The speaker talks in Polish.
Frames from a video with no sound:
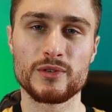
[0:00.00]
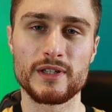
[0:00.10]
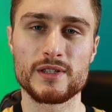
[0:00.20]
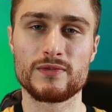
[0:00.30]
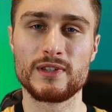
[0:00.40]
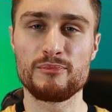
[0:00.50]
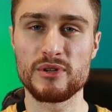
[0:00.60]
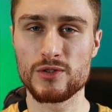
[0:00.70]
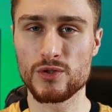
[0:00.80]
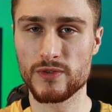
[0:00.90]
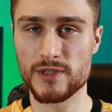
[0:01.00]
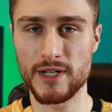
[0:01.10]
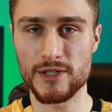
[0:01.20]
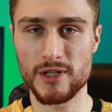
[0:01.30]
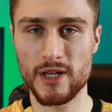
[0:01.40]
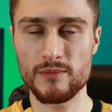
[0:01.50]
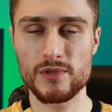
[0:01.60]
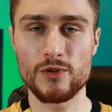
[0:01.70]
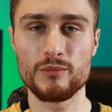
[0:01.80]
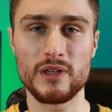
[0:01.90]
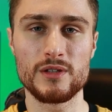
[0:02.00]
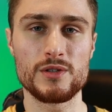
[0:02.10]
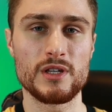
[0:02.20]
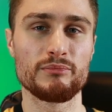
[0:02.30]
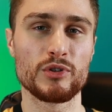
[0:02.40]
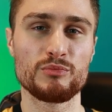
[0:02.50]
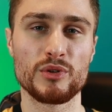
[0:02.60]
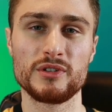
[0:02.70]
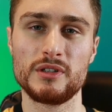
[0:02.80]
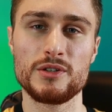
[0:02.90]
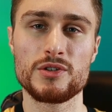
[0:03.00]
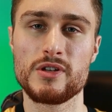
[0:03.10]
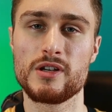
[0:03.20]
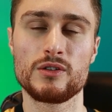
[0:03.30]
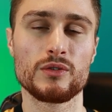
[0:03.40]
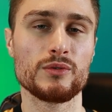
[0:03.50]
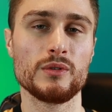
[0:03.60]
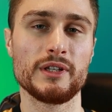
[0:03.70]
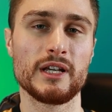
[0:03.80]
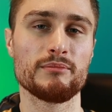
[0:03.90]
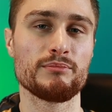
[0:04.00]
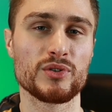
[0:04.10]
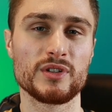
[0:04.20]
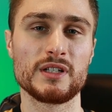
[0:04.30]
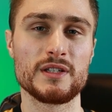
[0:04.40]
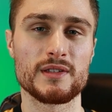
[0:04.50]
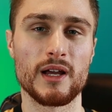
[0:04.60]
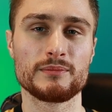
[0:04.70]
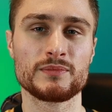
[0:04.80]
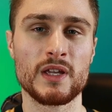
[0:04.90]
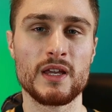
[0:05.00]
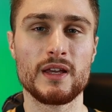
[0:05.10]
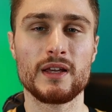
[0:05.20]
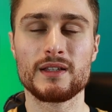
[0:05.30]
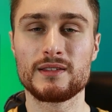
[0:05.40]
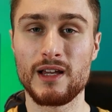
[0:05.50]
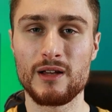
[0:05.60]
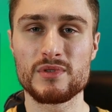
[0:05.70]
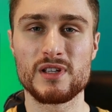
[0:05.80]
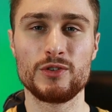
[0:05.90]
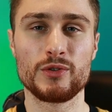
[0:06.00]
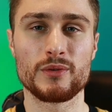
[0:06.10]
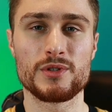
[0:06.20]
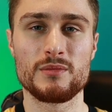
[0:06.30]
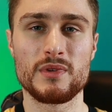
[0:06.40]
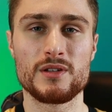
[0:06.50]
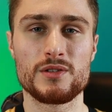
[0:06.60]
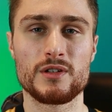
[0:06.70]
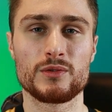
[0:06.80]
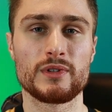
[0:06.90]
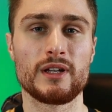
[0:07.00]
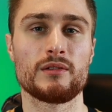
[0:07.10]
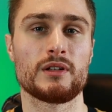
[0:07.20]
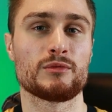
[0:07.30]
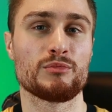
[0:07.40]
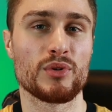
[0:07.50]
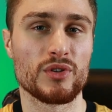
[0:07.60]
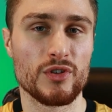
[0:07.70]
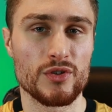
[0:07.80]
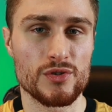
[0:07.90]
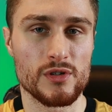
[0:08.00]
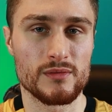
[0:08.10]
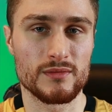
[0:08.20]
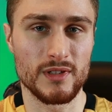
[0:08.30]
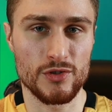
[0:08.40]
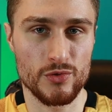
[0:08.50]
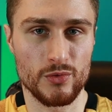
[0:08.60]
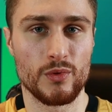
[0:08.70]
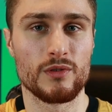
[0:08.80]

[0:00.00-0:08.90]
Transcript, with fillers: które jest w napięciu, w stresie, są mięśnie podpotyliczne i ogólnie potylica. Tam znajdują się mięśnie, które podnoszą naszą